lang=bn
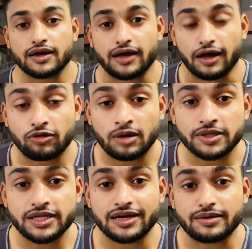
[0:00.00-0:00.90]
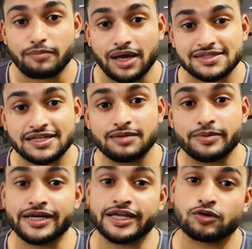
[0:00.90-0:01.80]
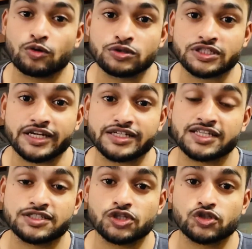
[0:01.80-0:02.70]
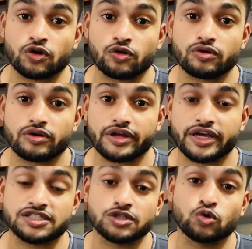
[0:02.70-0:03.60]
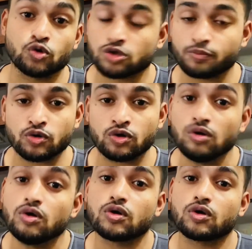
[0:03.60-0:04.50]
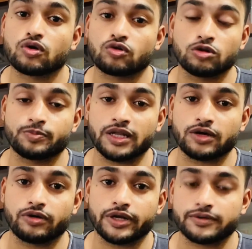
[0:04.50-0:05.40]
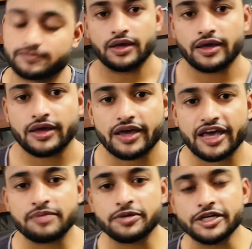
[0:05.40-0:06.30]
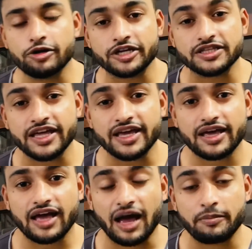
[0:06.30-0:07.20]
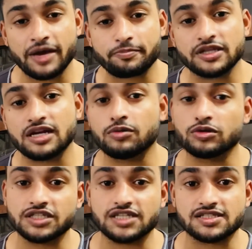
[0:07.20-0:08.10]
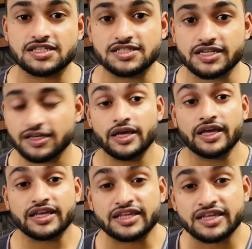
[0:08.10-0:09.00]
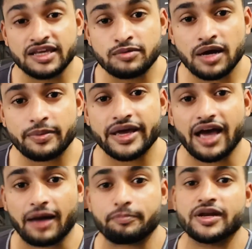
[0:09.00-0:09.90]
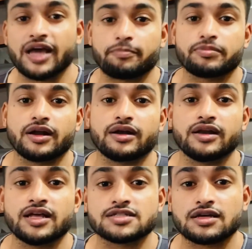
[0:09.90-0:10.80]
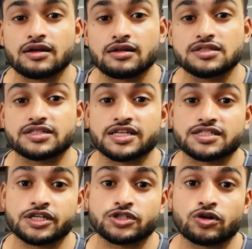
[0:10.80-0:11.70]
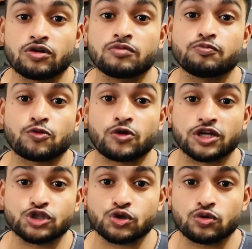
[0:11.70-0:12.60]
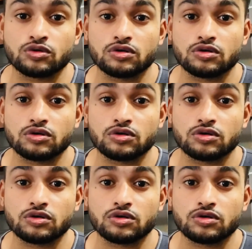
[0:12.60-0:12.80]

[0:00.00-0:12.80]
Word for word: কারণ আমাদের মাসেল বিল্ডিং বলছে টেস্টোস্টেরন একটি গুরুত্বপূর্ণ রোল প্লে করে এই ভিডিওটিতে আমি আপনাদের বলতে চাচ্ছি যে কিভাবে আপনি আপনার ন্যাচারাল টেস্টোস্টেরন প্রোডাকশন